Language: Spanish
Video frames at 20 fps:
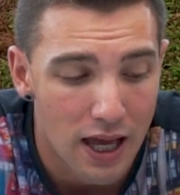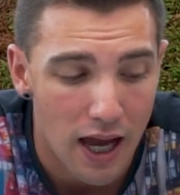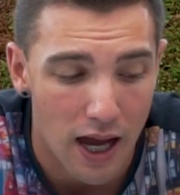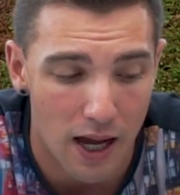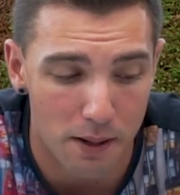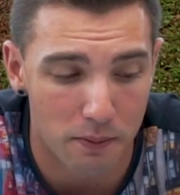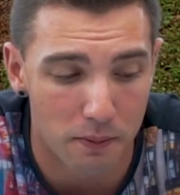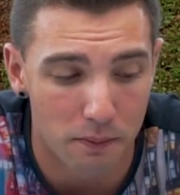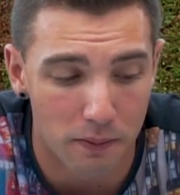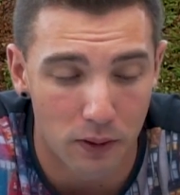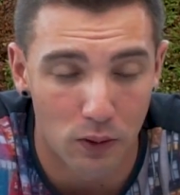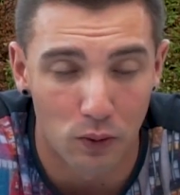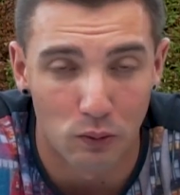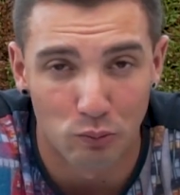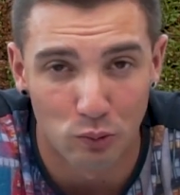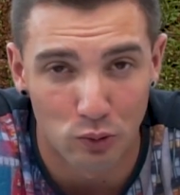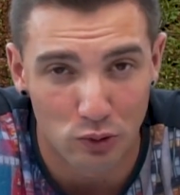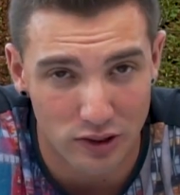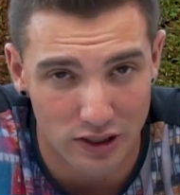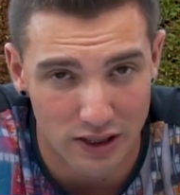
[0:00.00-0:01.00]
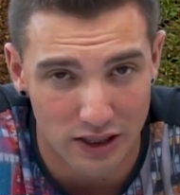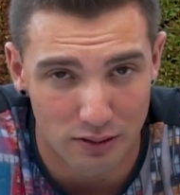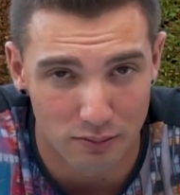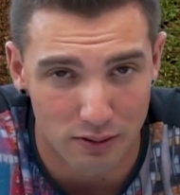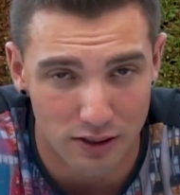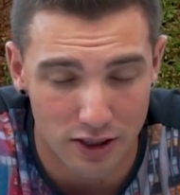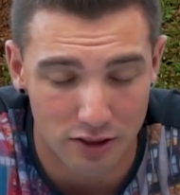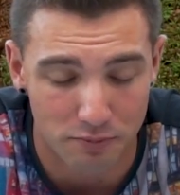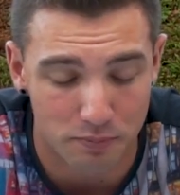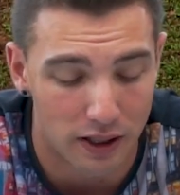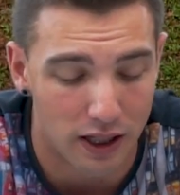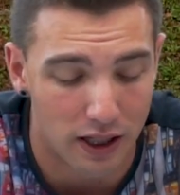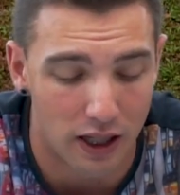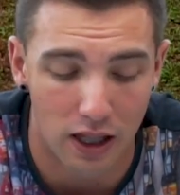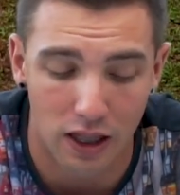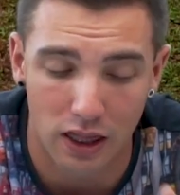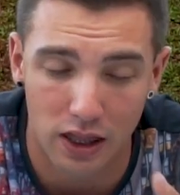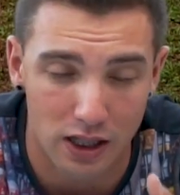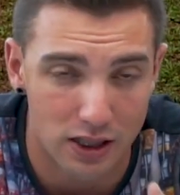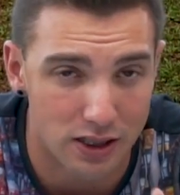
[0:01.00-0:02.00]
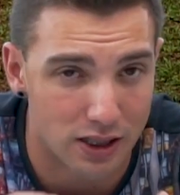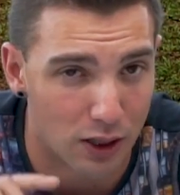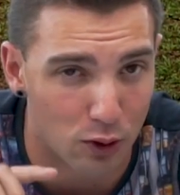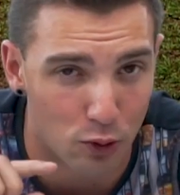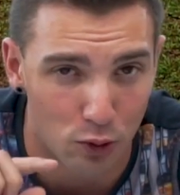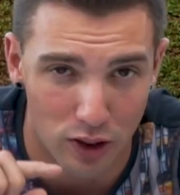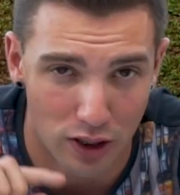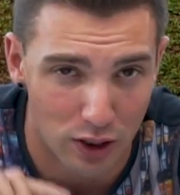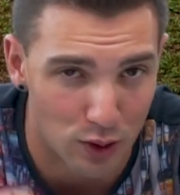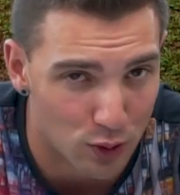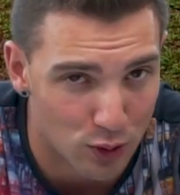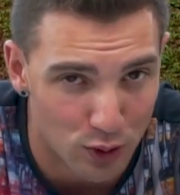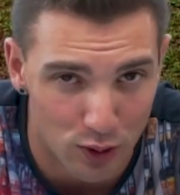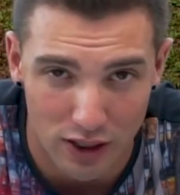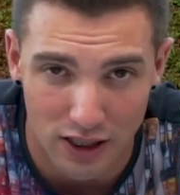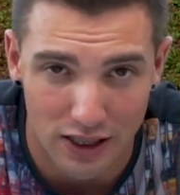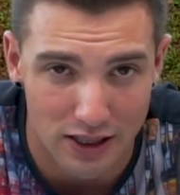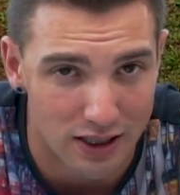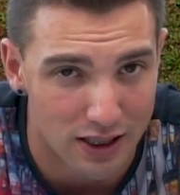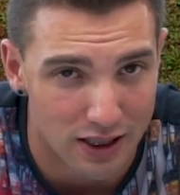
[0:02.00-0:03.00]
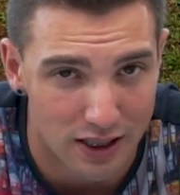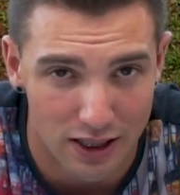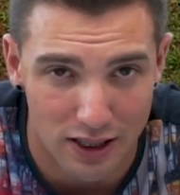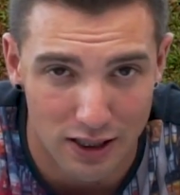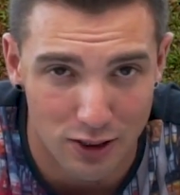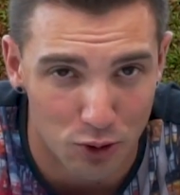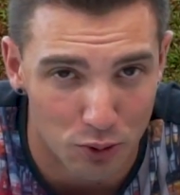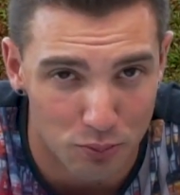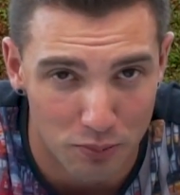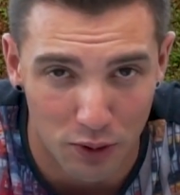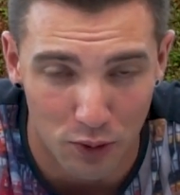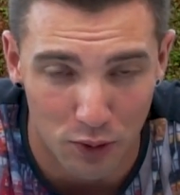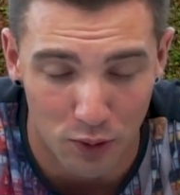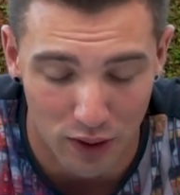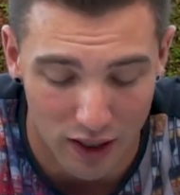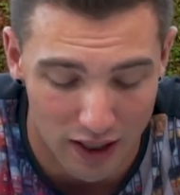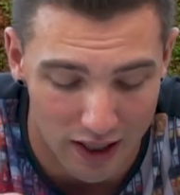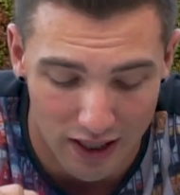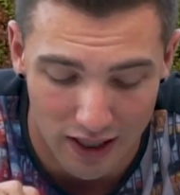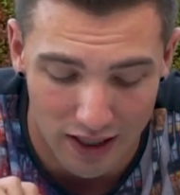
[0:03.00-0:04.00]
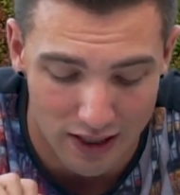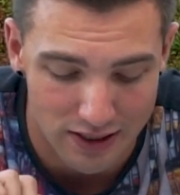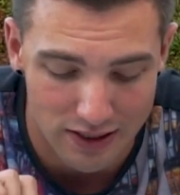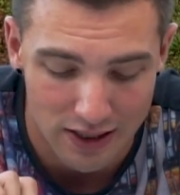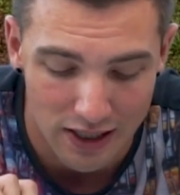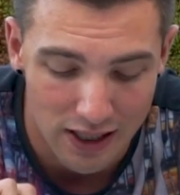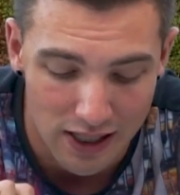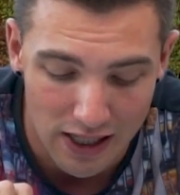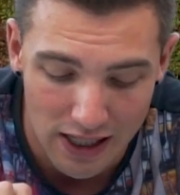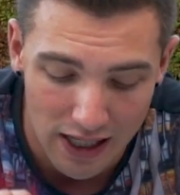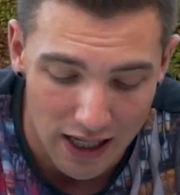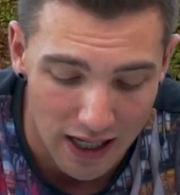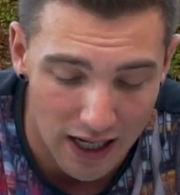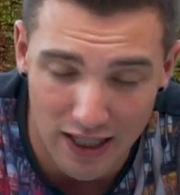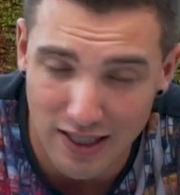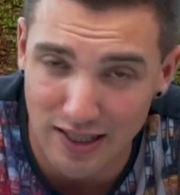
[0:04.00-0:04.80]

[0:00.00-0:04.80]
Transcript: ha vivido muchísimas experiencias, ha corrido todas las carreras conmigo de Cars, ha